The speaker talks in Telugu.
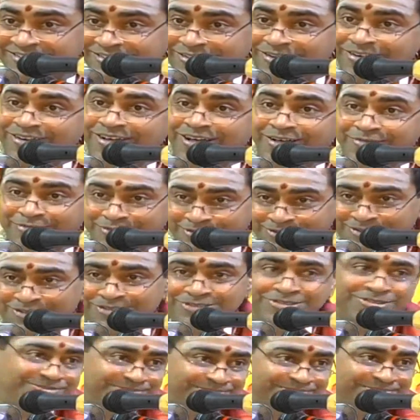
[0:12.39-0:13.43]

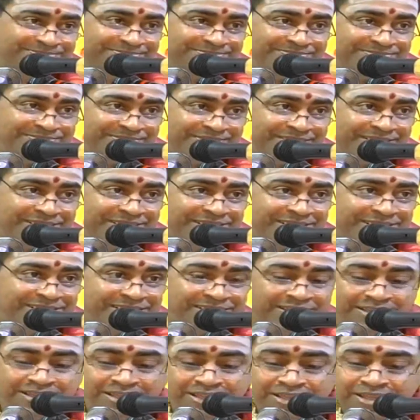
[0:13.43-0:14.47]
తిరునావుక్కరసు
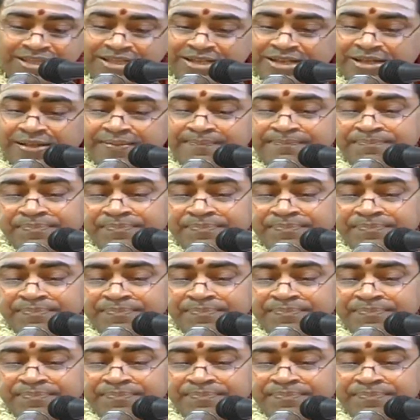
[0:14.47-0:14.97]
ఈయన